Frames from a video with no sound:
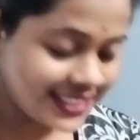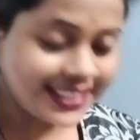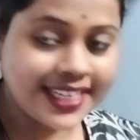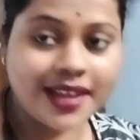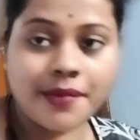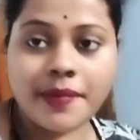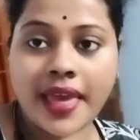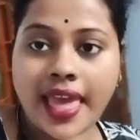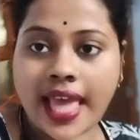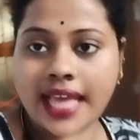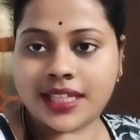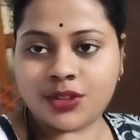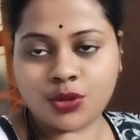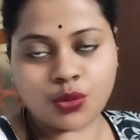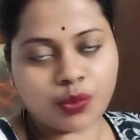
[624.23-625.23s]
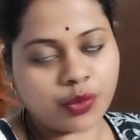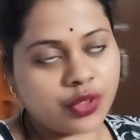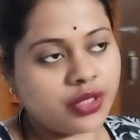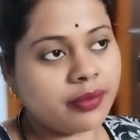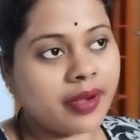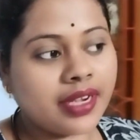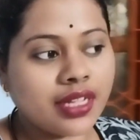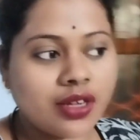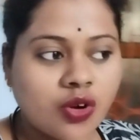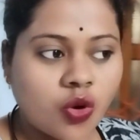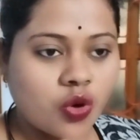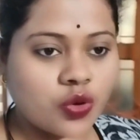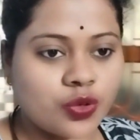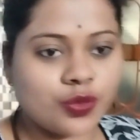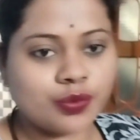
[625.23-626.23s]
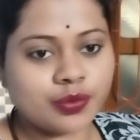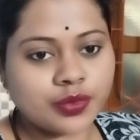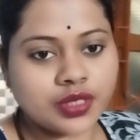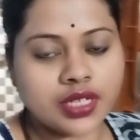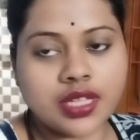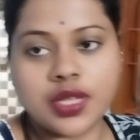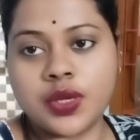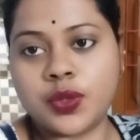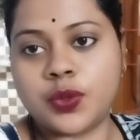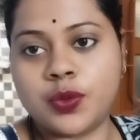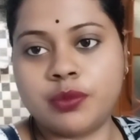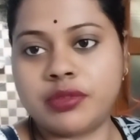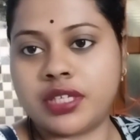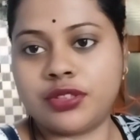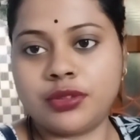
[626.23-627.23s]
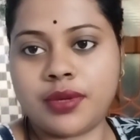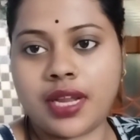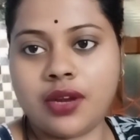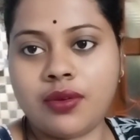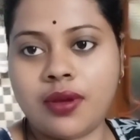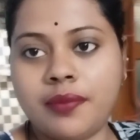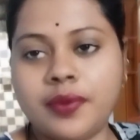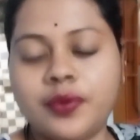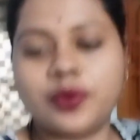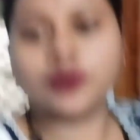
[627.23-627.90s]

এত পরিমাণে গরম ঘুমটা তো ভালোভাবে হলো না যাই